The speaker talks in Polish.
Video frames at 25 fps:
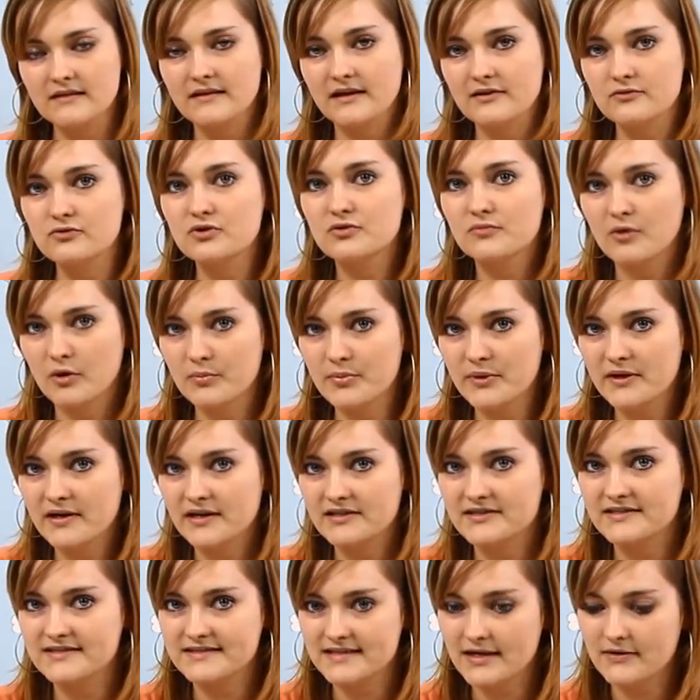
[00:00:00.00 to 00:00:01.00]
na którym
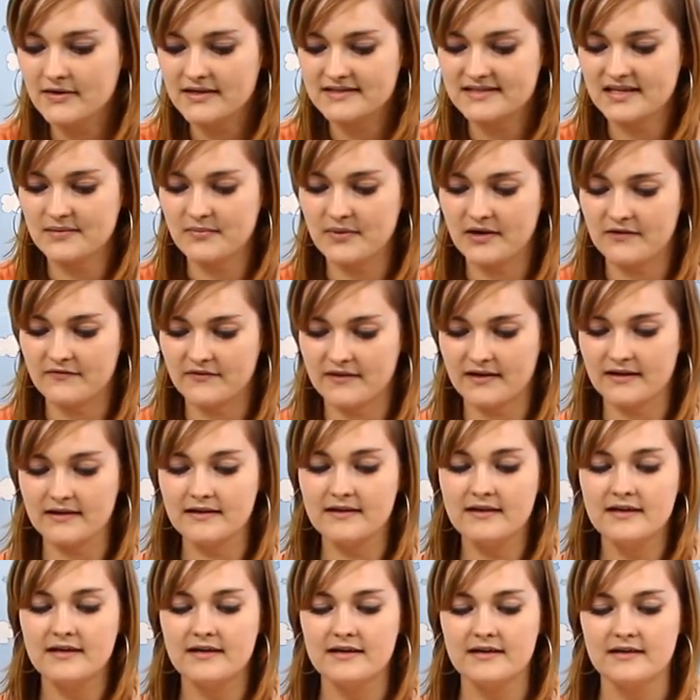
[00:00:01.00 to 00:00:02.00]
opiera się cała
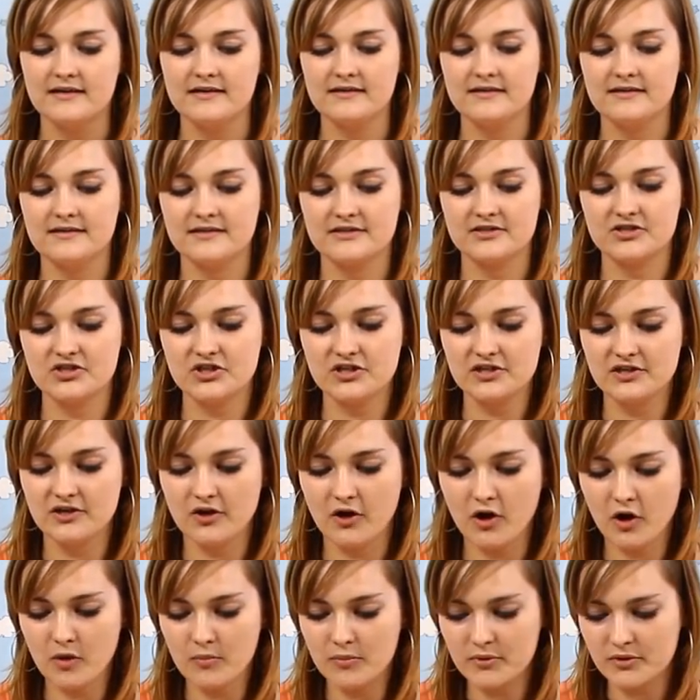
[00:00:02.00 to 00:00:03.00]
zabawa, e, czyli
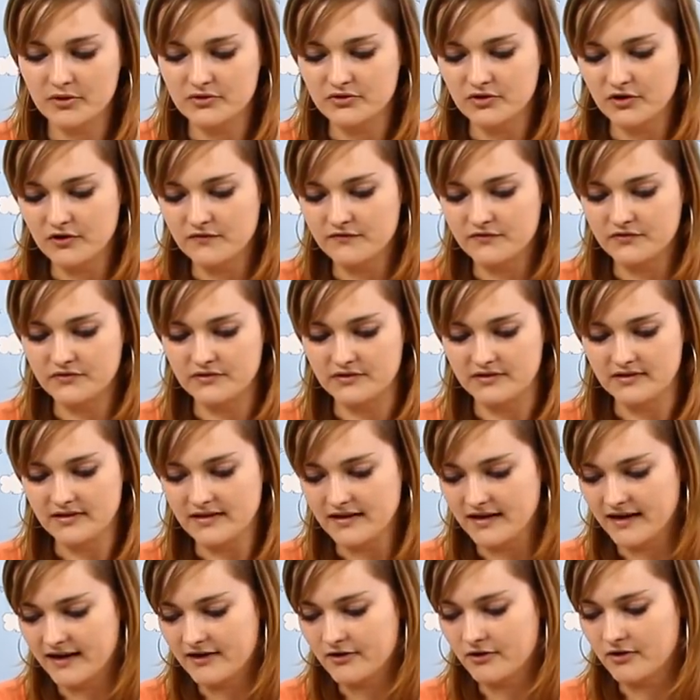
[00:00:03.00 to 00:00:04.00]
obrotowy
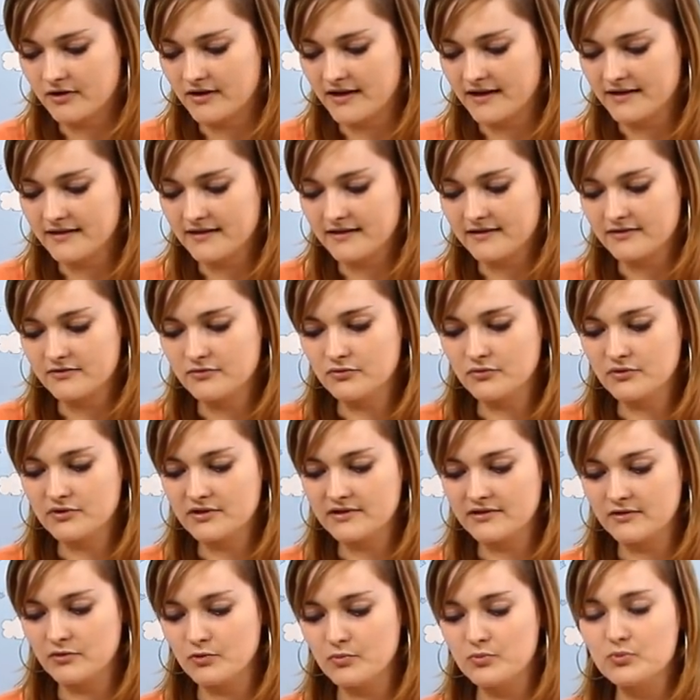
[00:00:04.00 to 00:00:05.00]
Karolek,
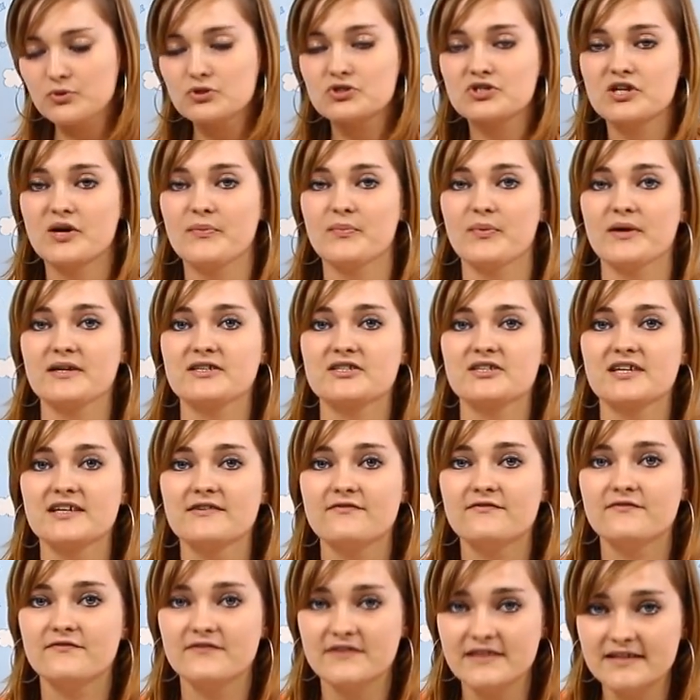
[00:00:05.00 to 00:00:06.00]
który upuszcza
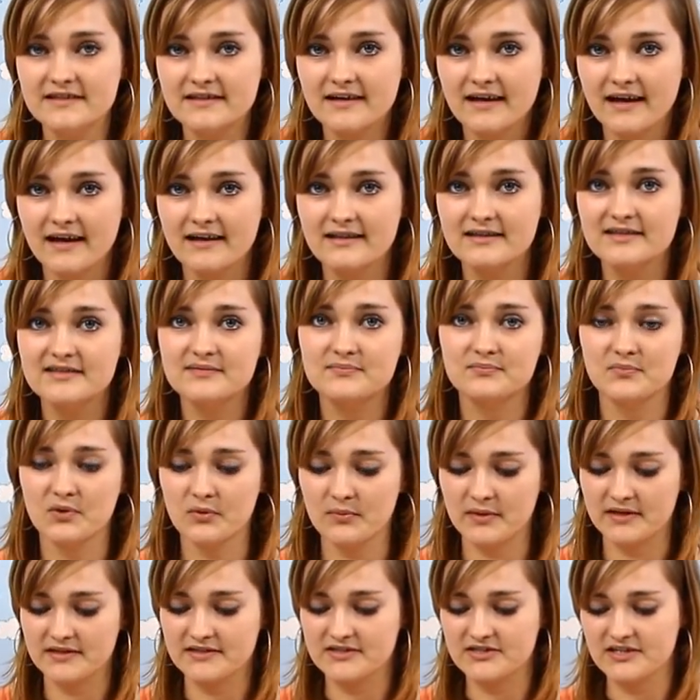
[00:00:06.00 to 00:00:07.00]
paczkę w idealnym
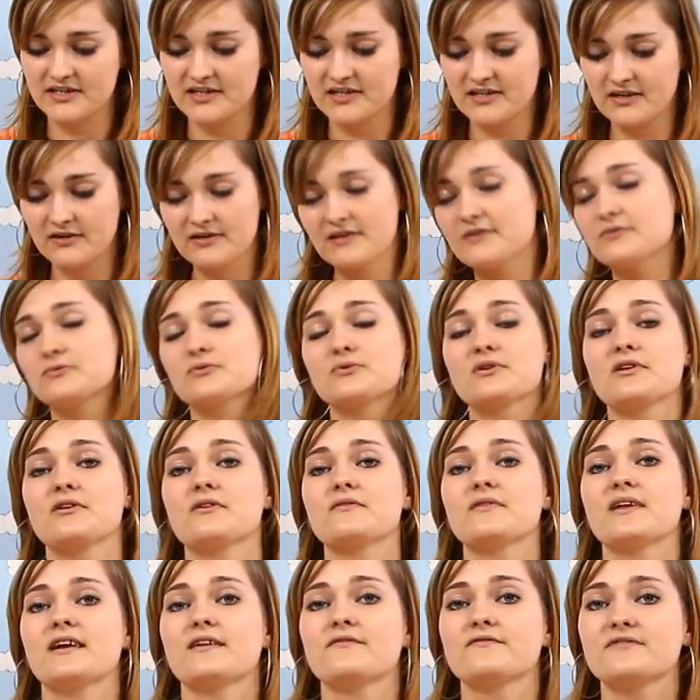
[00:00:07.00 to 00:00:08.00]
momencie i ląduje
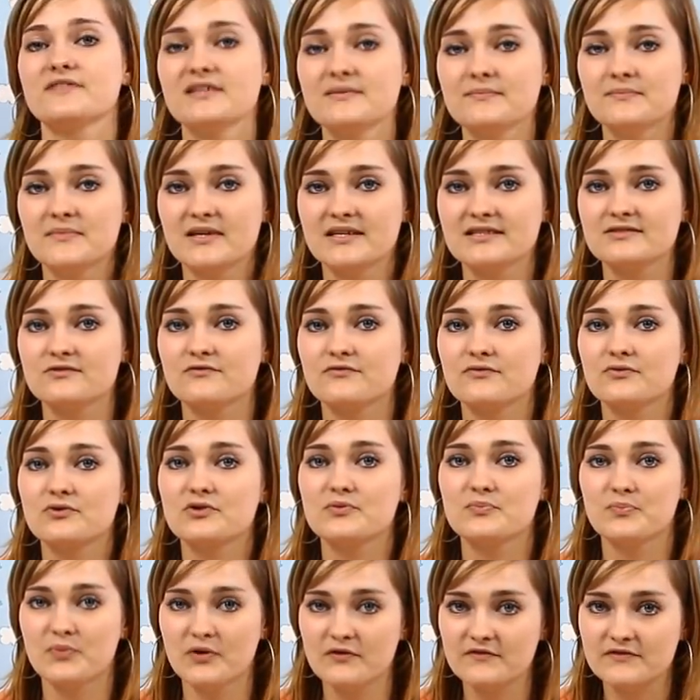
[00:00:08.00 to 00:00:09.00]
ona w tym miejscu, w
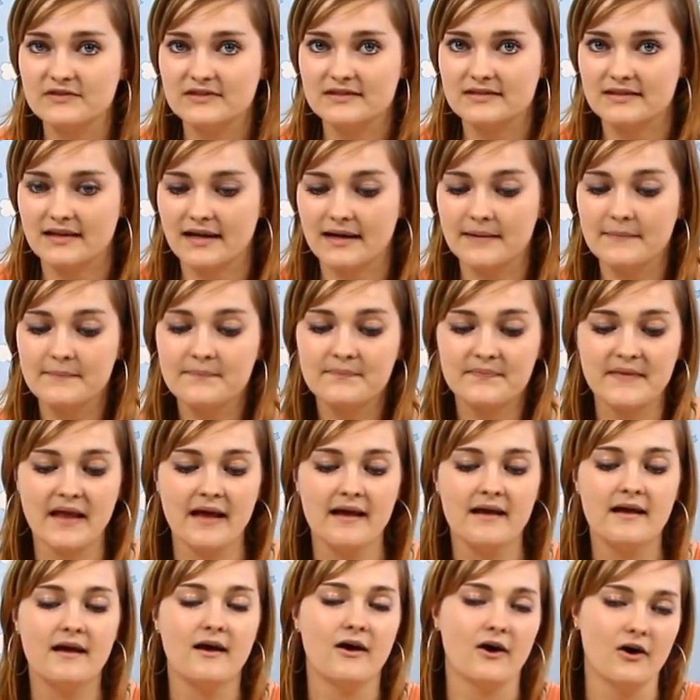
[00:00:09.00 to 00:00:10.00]
którym powinna.
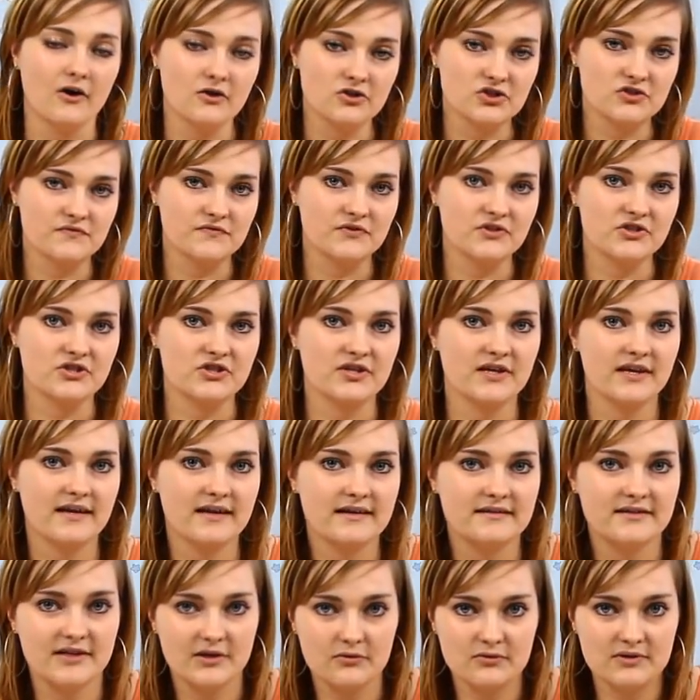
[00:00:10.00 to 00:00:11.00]

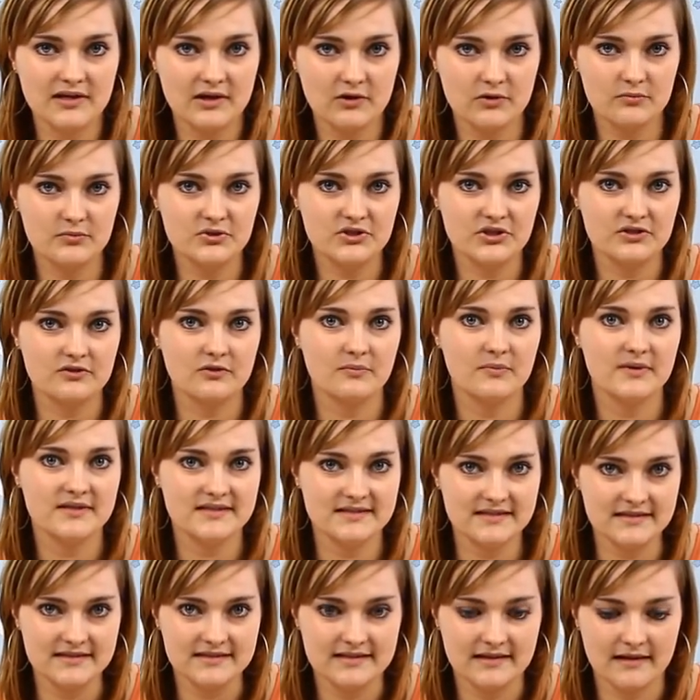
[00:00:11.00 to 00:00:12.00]
Oczywiście nie udałoby się to
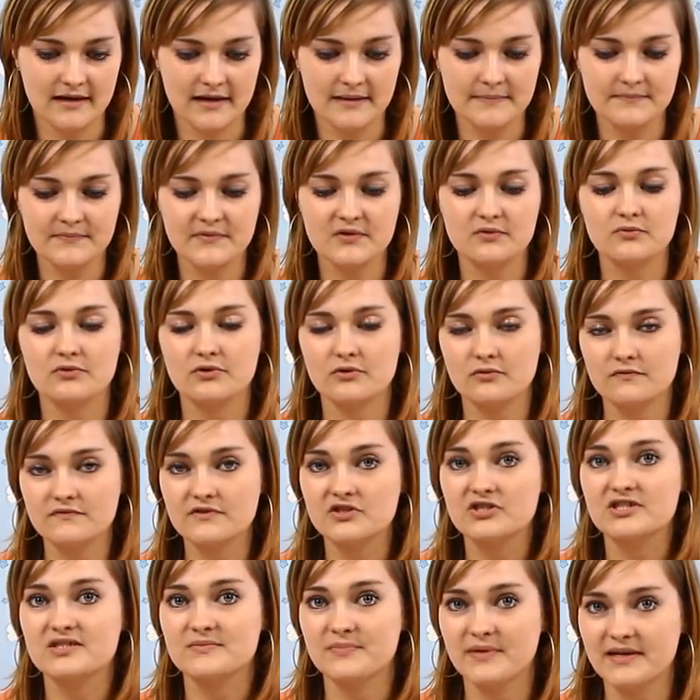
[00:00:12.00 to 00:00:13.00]
bez diesla, który
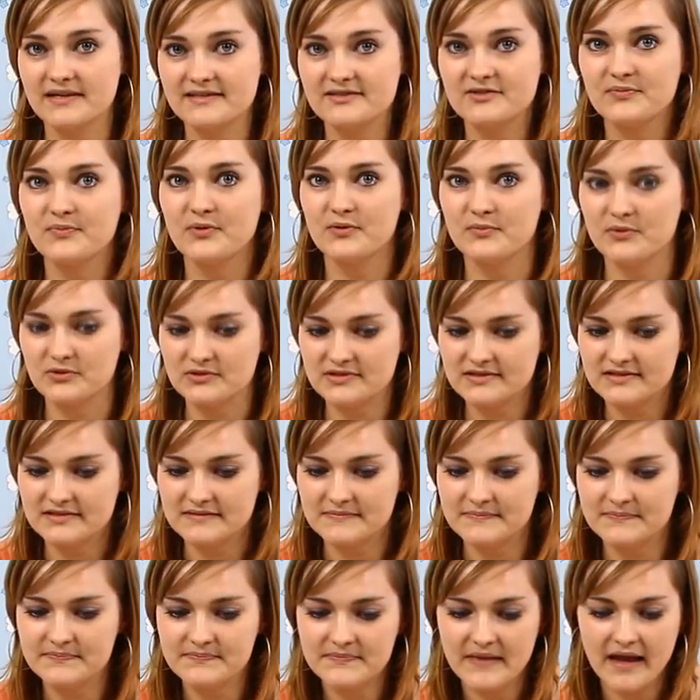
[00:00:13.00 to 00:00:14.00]
również jest bardzo
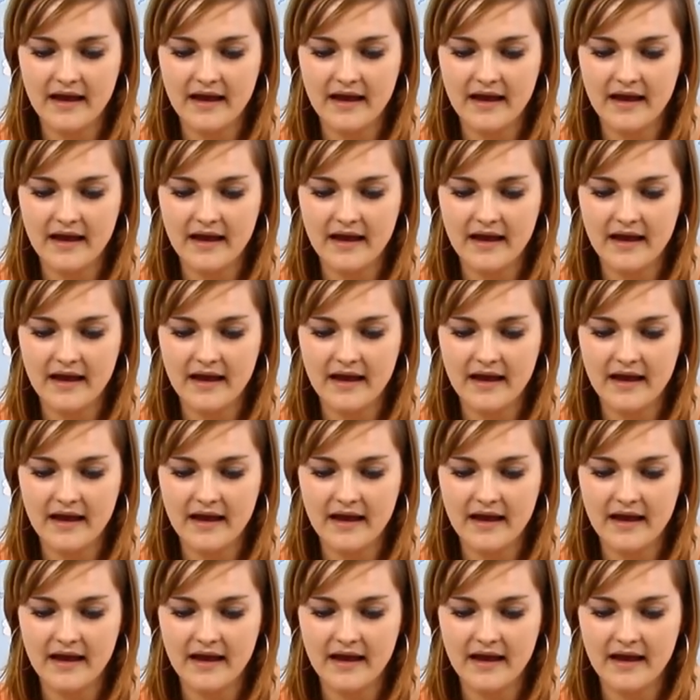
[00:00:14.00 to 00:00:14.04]
pomocny.